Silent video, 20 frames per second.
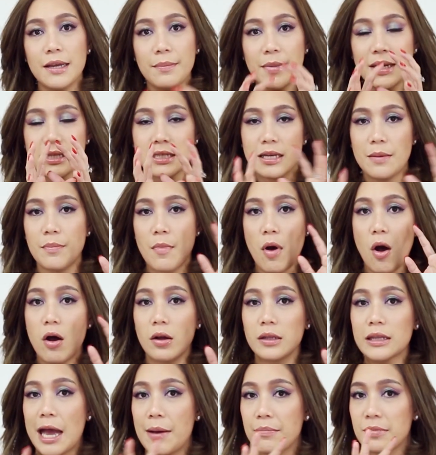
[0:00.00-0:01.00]
ที่มันจะมอง
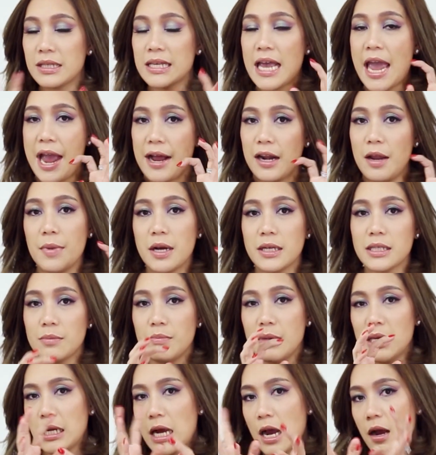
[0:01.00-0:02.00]
ตามแสงแล้วมันก็จะ
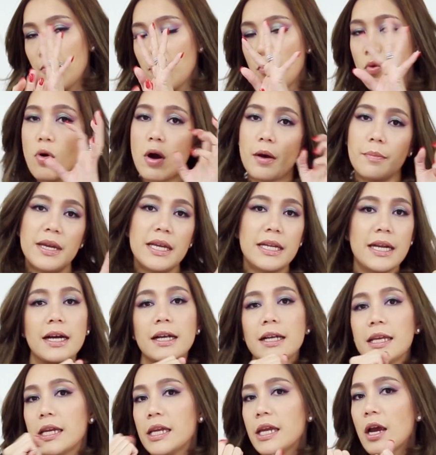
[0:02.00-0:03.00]
มีทั้งม่วงมีทั้ง
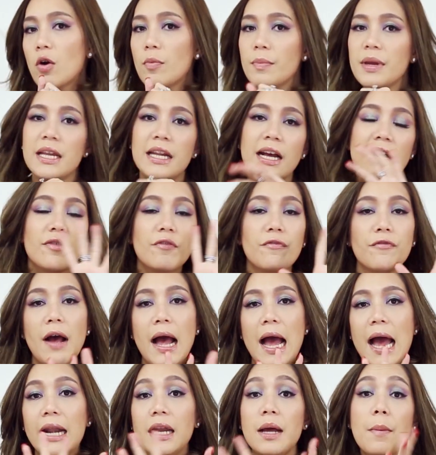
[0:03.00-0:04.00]
เขียวมีทั้งฟ้า
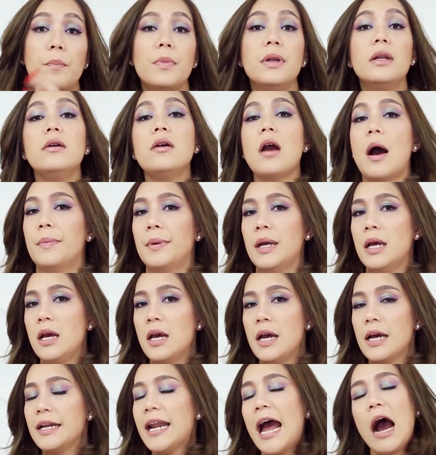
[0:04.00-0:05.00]
เหลือ
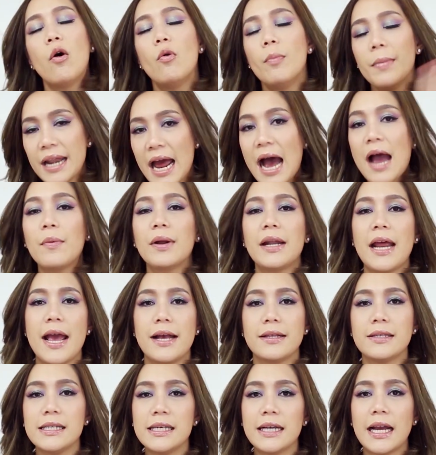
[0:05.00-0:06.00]
บๆเดาไม่ได้ว่าแท้
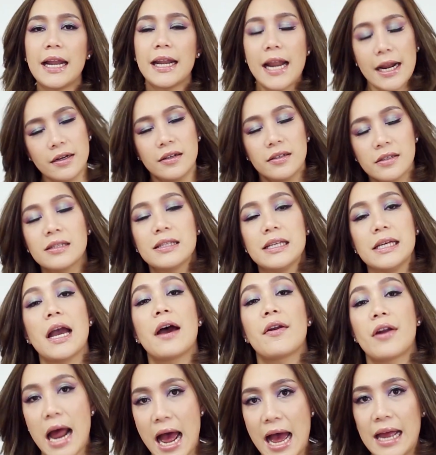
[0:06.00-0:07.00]
จริงอันนั้นคือสี
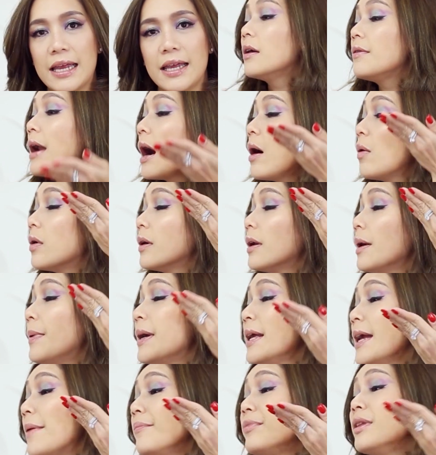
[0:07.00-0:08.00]
อะไร เราก็ได้พ
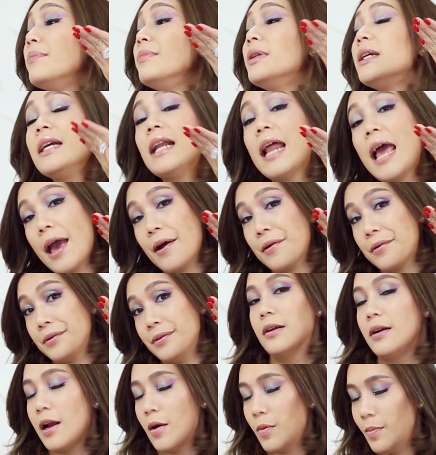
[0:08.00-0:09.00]
ยายามเต็มที่แล้ว
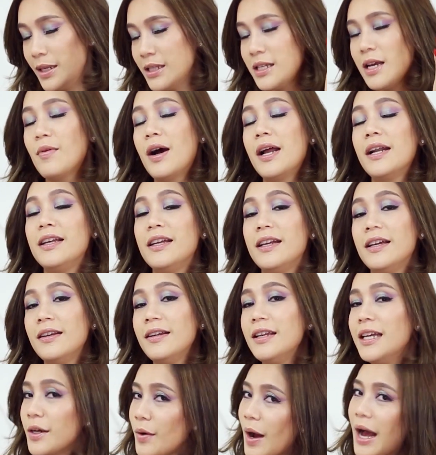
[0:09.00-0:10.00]
เรามั่นใจว่าอันนี้
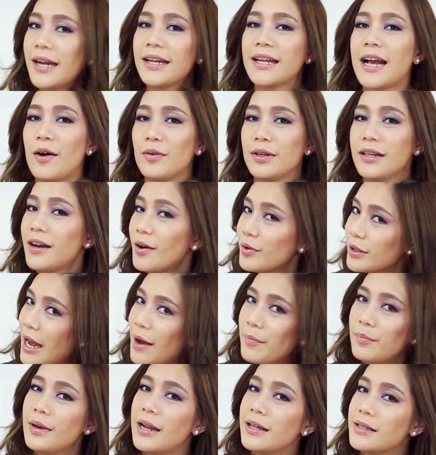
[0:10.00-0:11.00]
ดีกว่าอันเก่าที่เรา
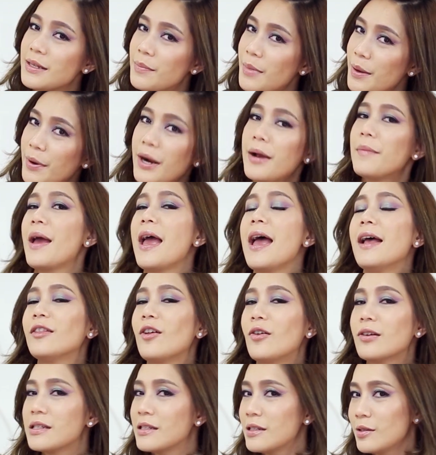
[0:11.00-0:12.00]
ทำและจะไม่เผยแพร่
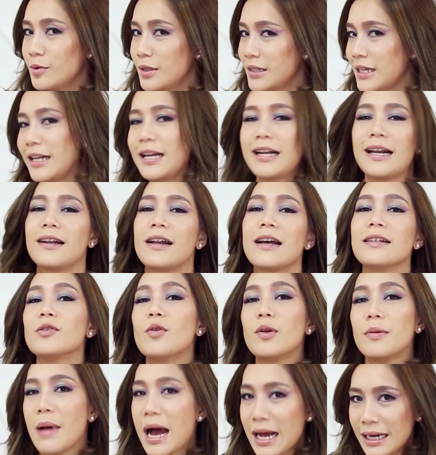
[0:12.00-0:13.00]
ต่อสู่สาธารณช
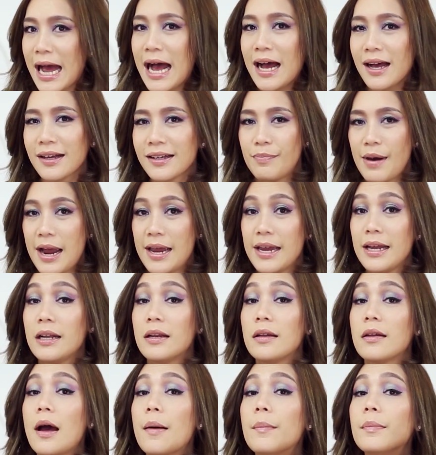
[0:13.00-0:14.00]
นมากนัก ไป
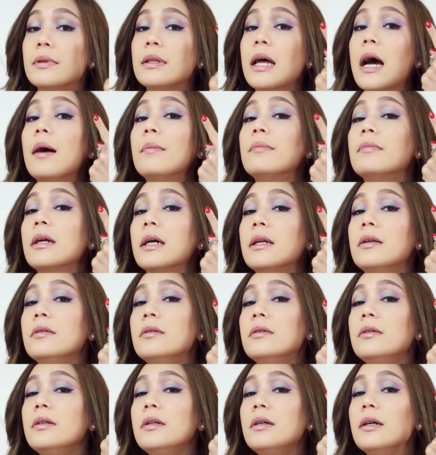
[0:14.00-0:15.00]
ทำตามกัน
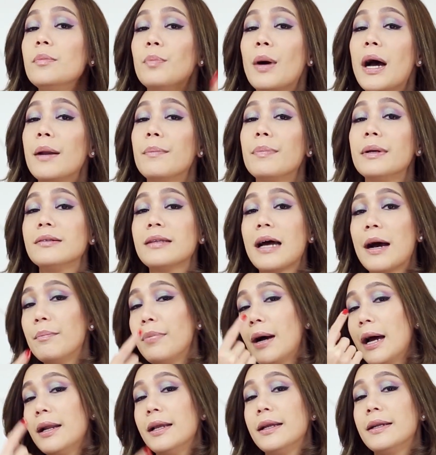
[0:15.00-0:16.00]
เอ้ย ผ่านไป3าม
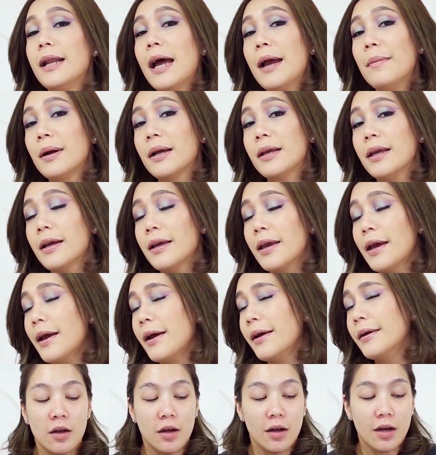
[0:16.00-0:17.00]
พาเลตได้มั้งเนี่ยแก
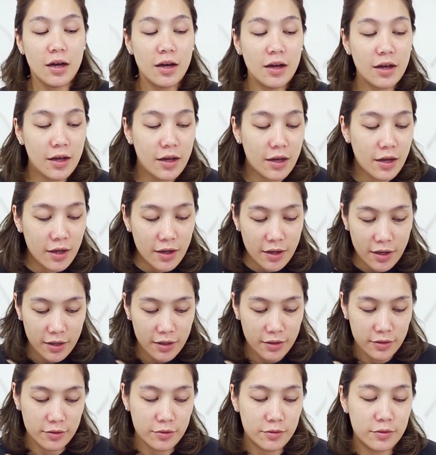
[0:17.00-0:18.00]
เฮ้อ
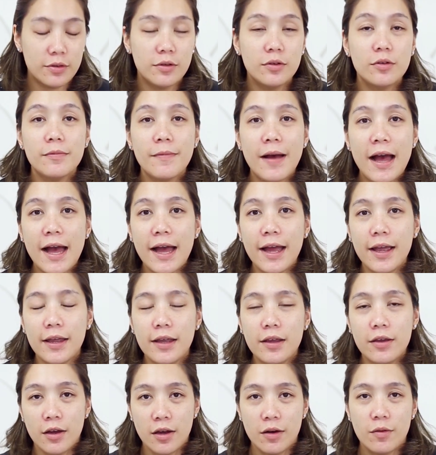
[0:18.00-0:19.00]
คุณรู้ไหม
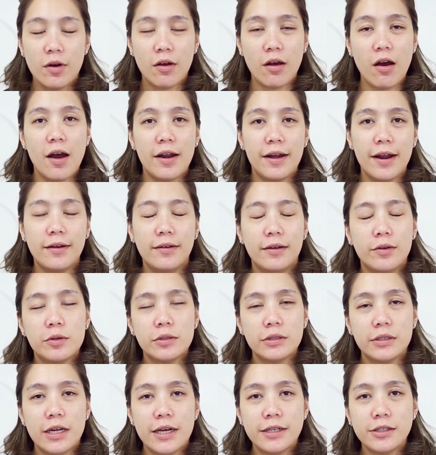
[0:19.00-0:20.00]
ว่าก่อนหน้าที่คุณ
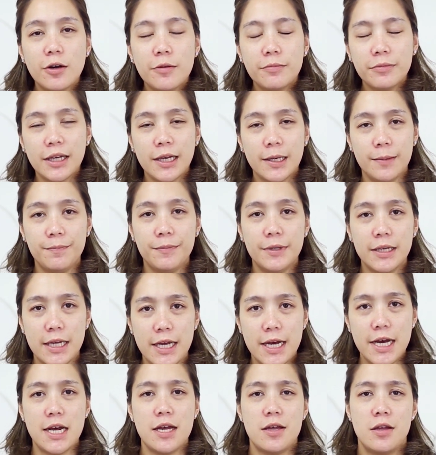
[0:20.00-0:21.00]
จะได้ชมคลิปเนี้
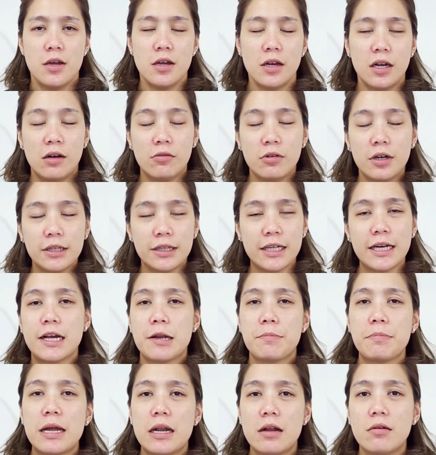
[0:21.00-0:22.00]
ย เราเคยแต่งกั
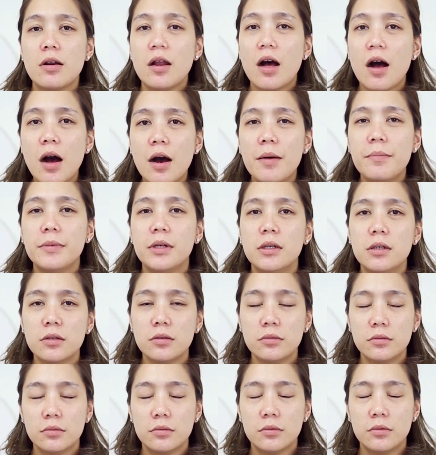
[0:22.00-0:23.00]
นไปแล้วรอบนึง
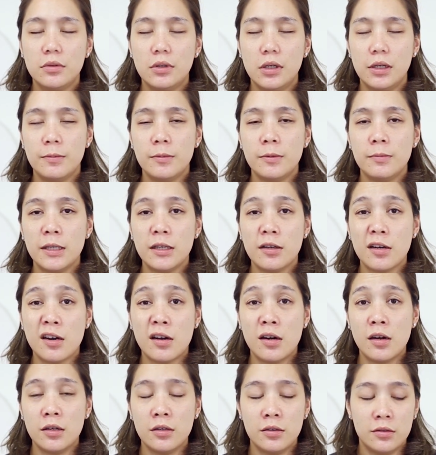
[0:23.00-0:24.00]
แล้วมันไม่ร
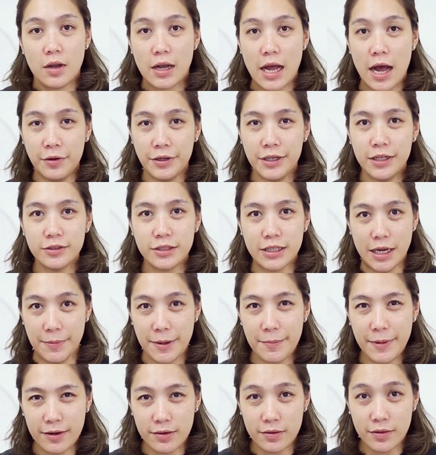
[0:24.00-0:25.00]
อด คราวนี้เราจะทำ
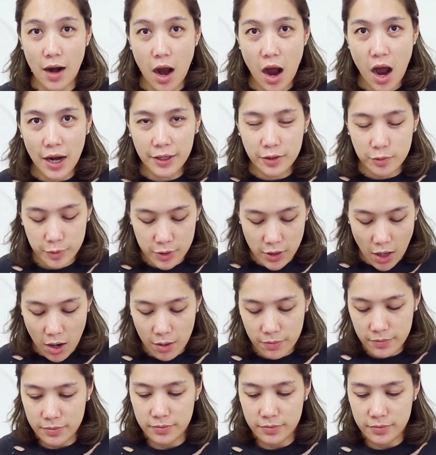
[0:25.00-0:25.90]
ให้มันรอด คุณผู้ชม